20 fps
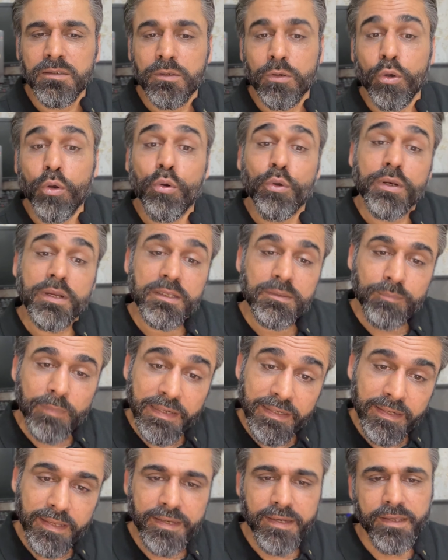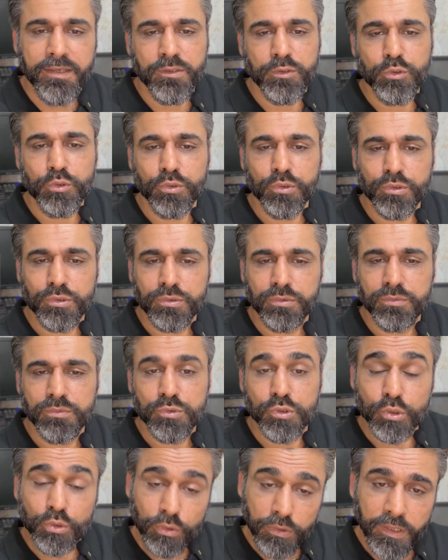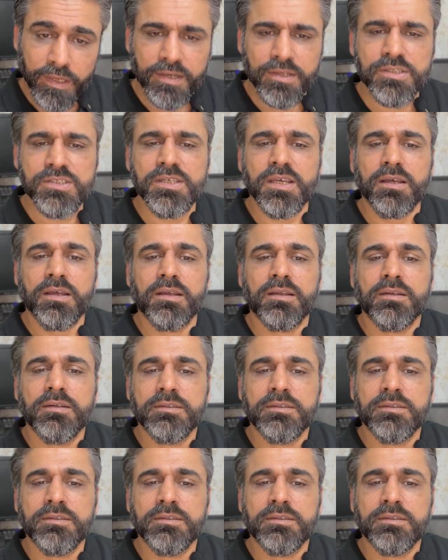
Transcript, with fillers: öğretmenleri eğitiyor. Çocuklarınıza